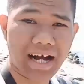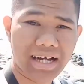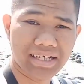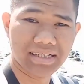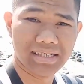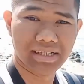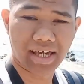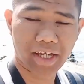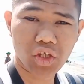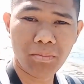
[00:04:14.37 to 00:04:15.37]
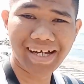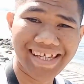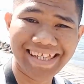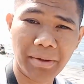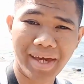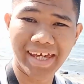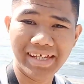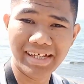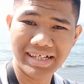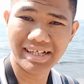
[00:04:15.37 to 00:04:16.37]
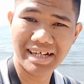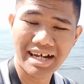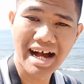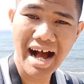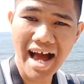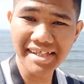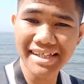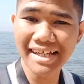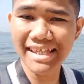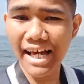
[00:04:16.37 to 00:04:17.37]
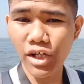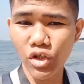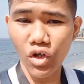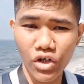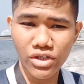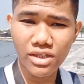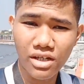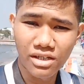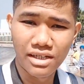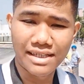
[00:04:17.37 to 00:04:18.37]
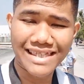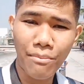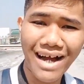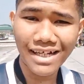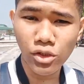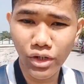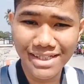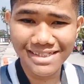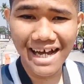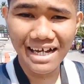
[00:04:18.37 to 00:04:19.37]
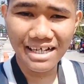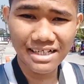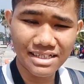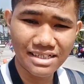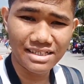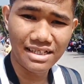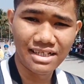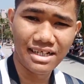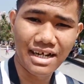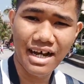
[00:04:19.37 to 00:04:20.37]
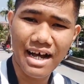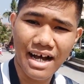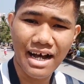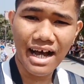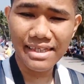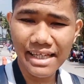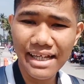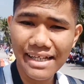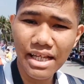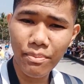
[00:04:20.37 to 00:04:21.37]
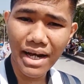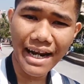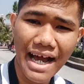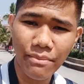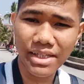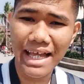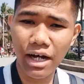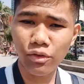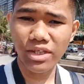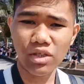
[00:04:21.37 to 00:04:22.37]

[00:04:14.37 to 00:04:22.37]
mo ba, itong Manila Bay ay dinadayo noon ng mga turista. At talagang napakaraming tao